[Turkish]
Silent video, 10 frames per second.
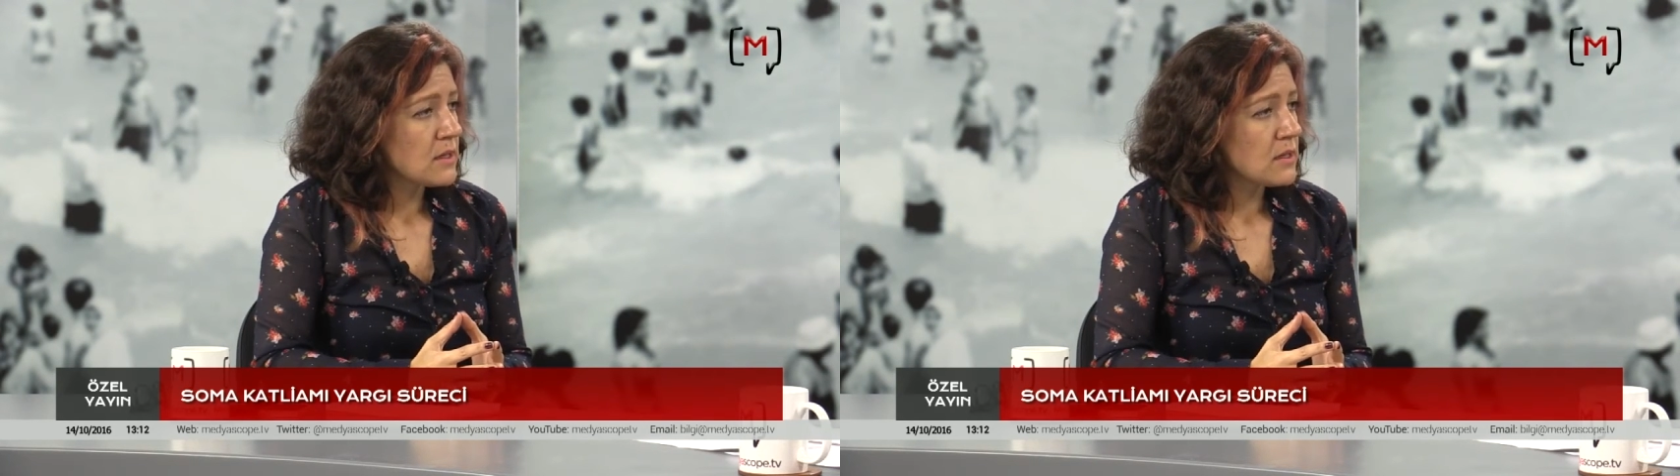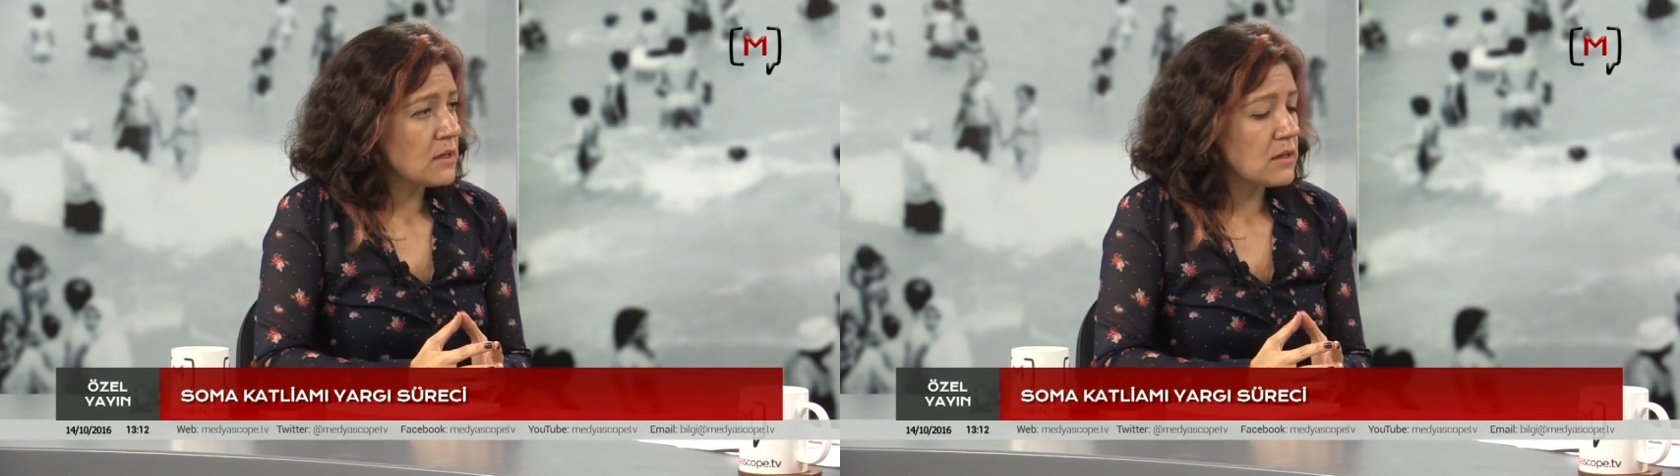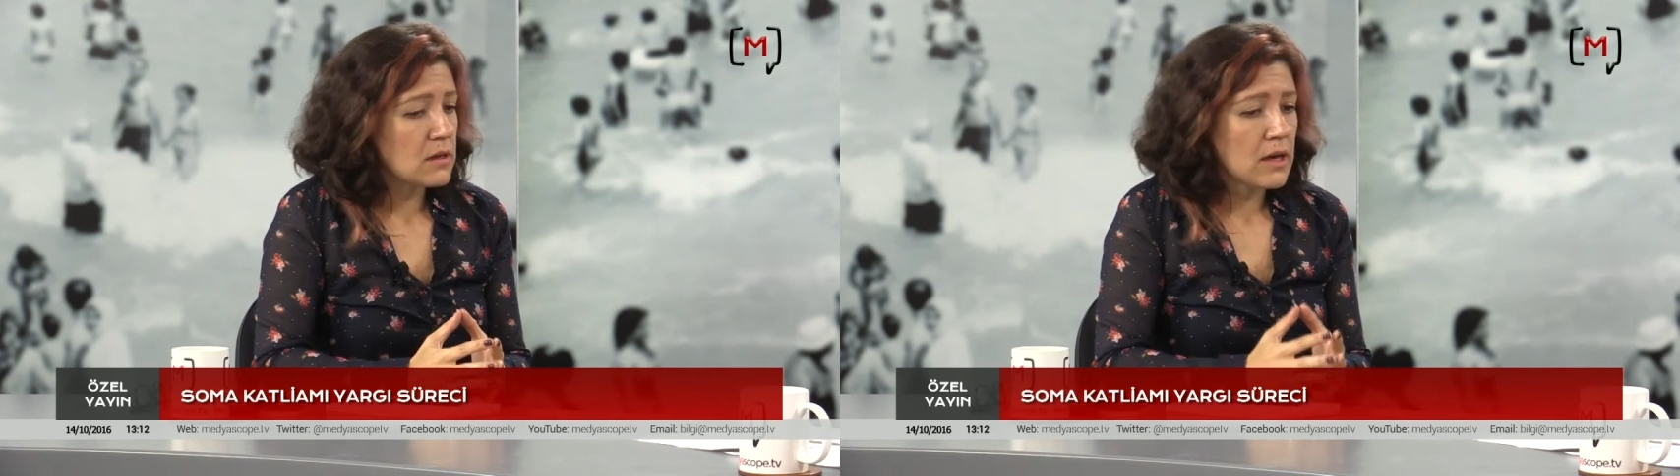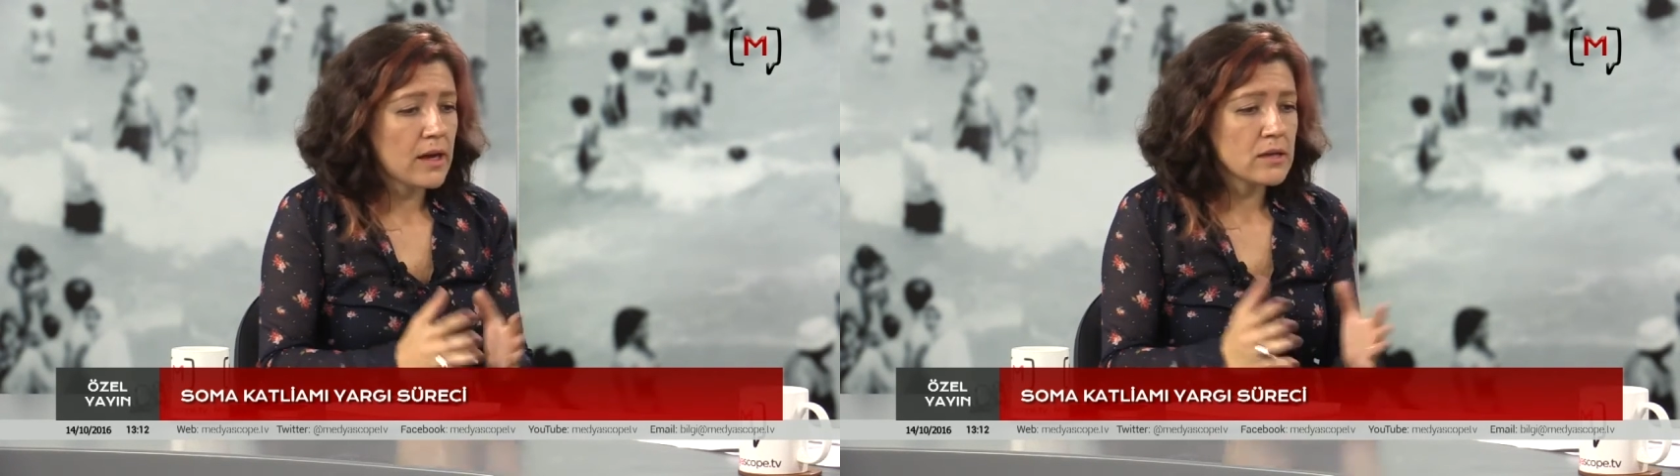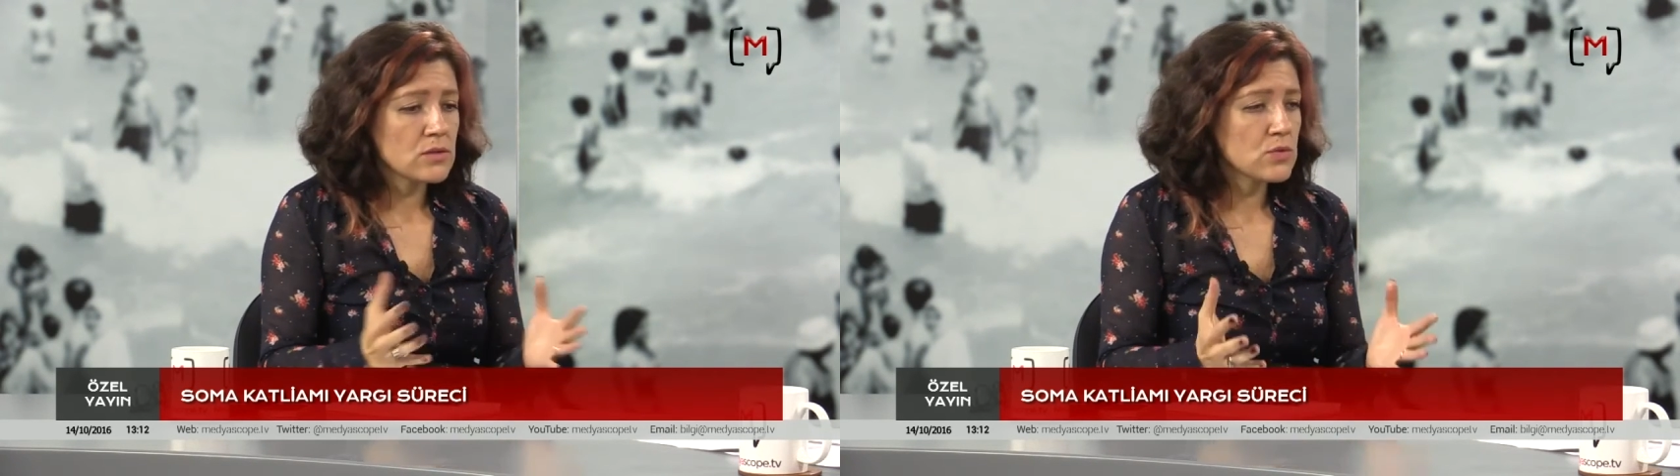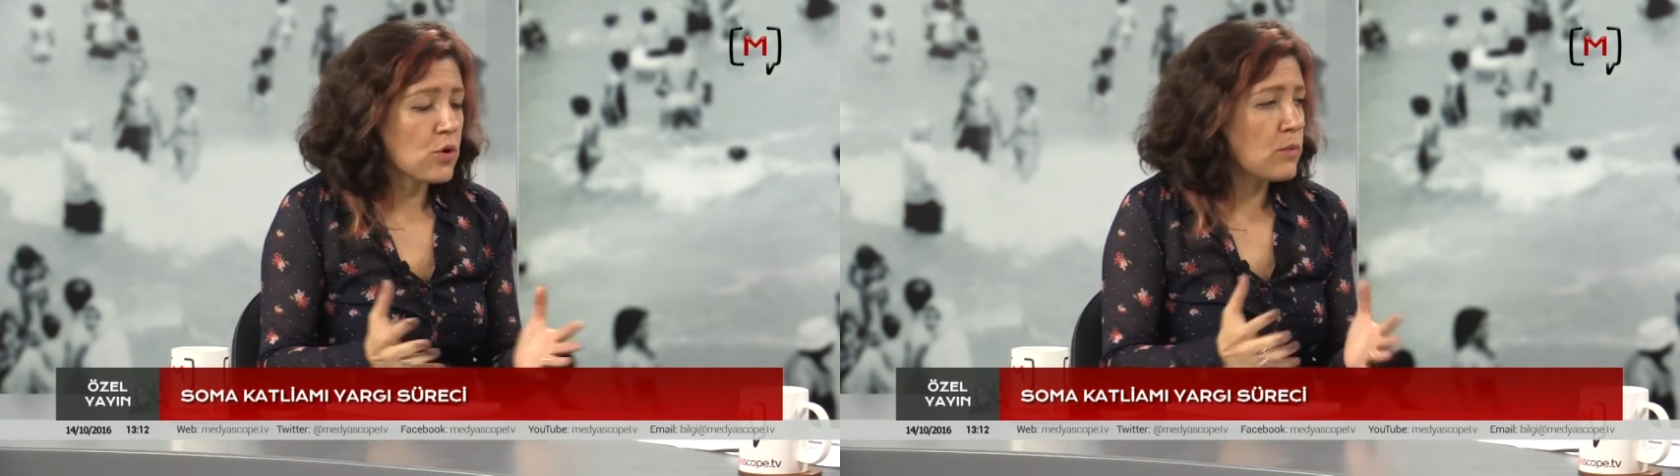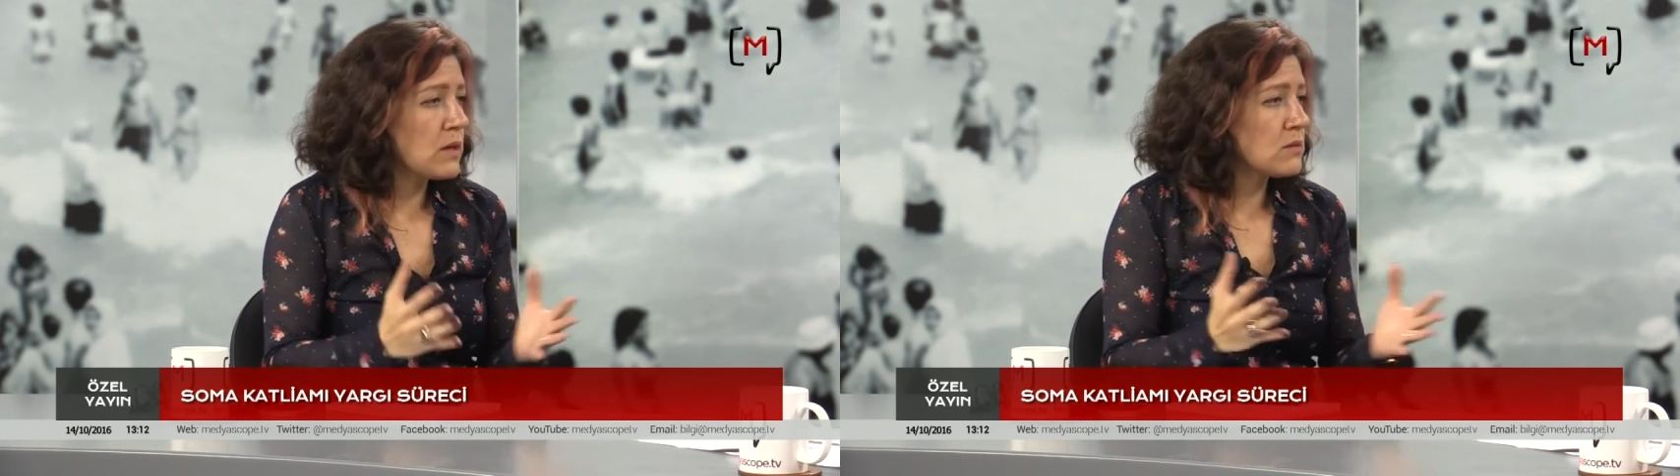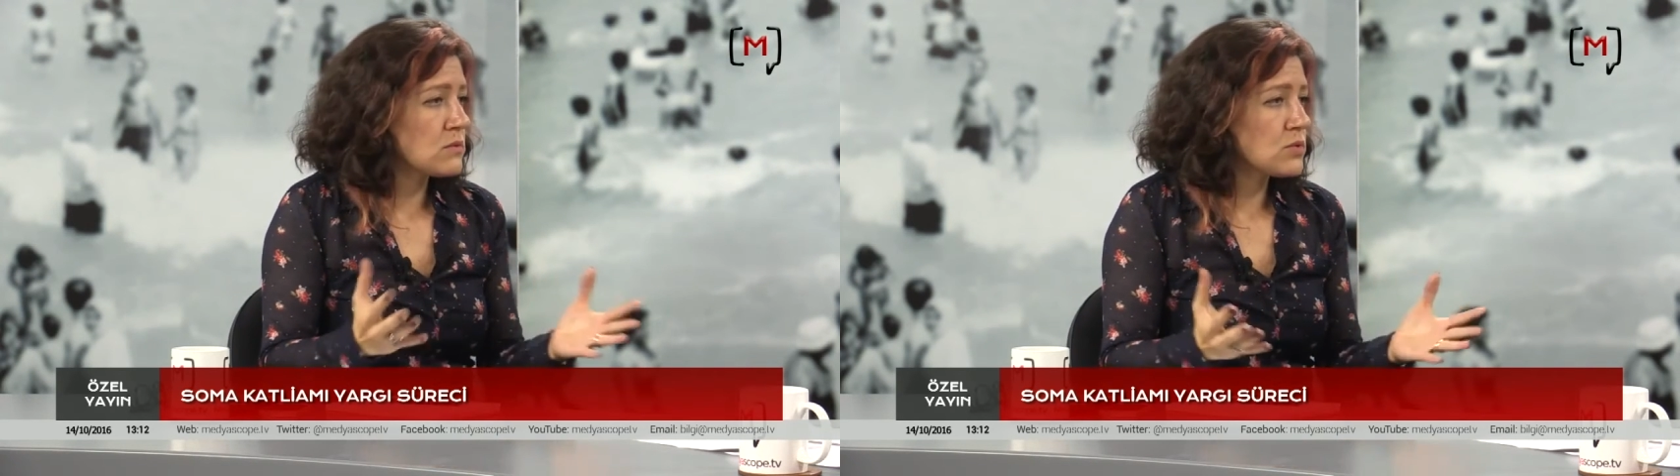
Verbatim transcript: e, her normal